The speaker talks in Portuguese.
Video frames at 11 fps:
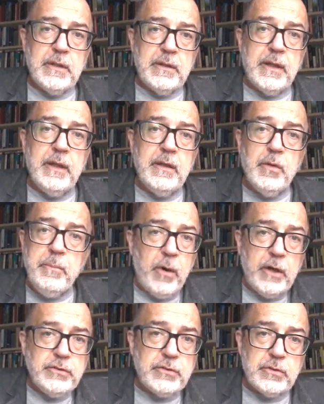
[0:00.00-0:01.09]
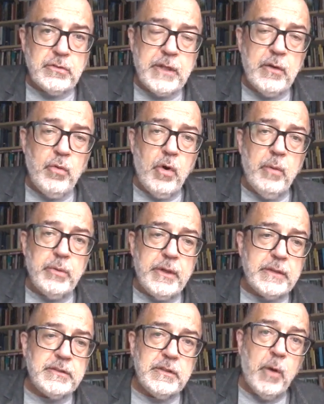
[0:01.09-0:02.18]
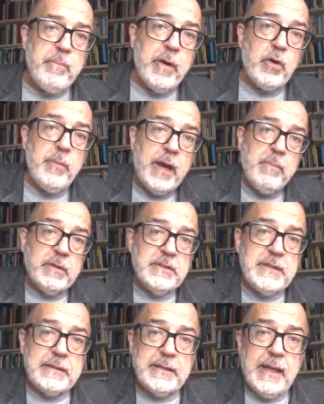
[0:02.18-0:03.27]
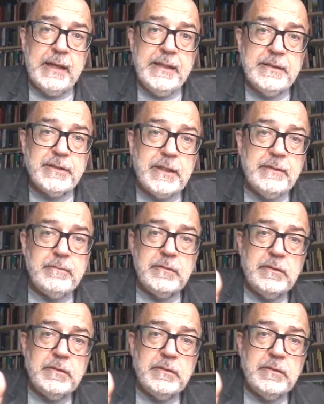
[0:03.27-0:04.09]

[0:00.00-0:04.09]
Né? Eu não posso, não tem como, né? Senão eu perco minha capacidade analítica